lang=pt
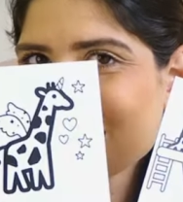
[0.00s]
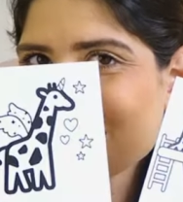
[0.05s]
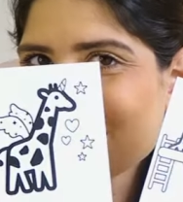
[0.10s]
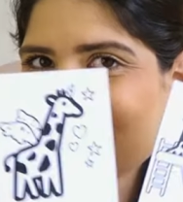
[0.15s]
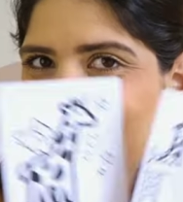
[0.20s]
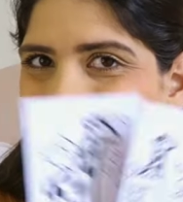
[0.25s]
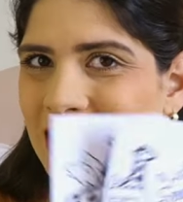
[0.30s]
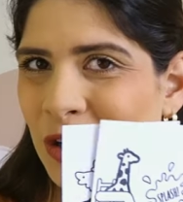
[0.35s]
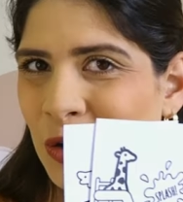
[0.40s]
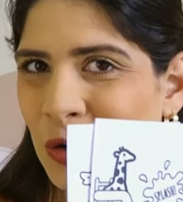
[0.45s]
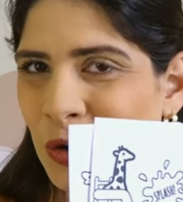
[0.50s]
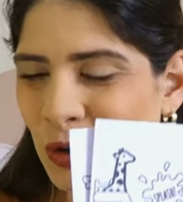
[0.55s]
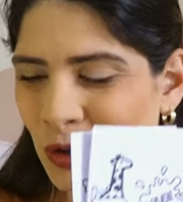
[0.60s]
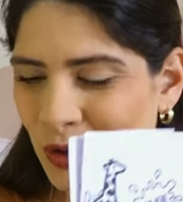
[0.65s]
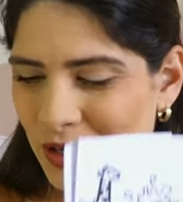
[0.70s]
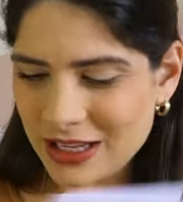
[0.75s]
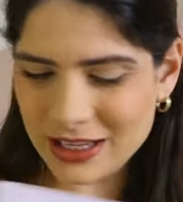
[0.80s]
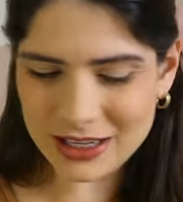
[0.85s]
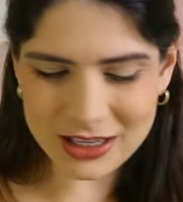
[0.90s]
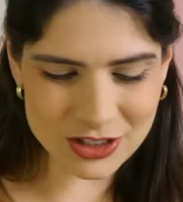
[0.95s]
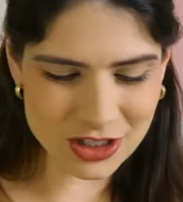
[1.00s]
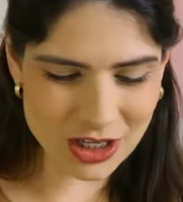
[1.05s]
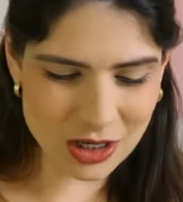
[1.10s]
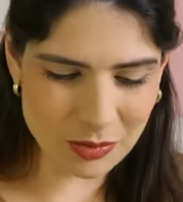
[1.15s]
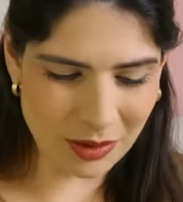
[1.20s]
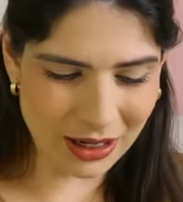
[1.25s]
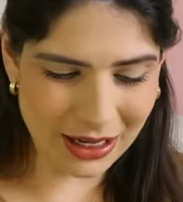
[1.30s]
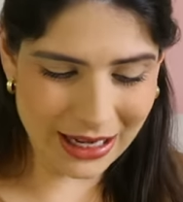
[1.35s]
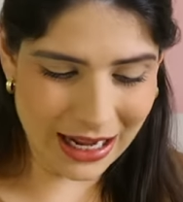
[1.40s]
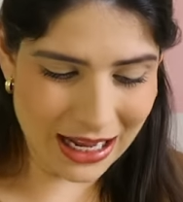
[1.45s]
Cecília colorir,
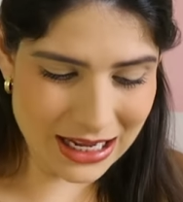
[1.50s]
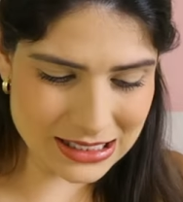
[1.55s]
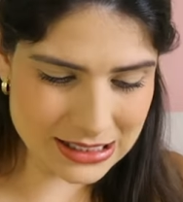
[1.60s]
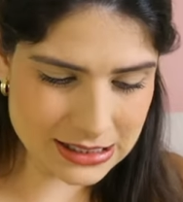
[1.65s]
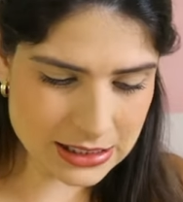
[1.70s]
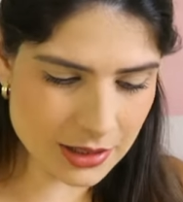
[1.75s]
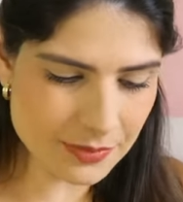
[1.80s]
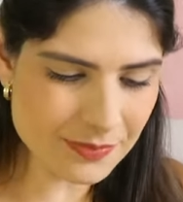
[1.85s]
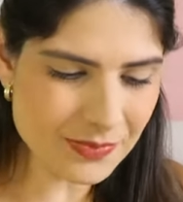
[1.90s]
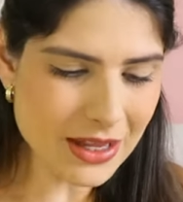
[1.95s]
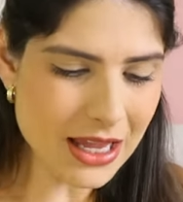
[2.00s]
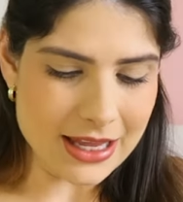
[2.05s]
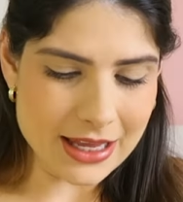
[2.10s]
achei uma graça.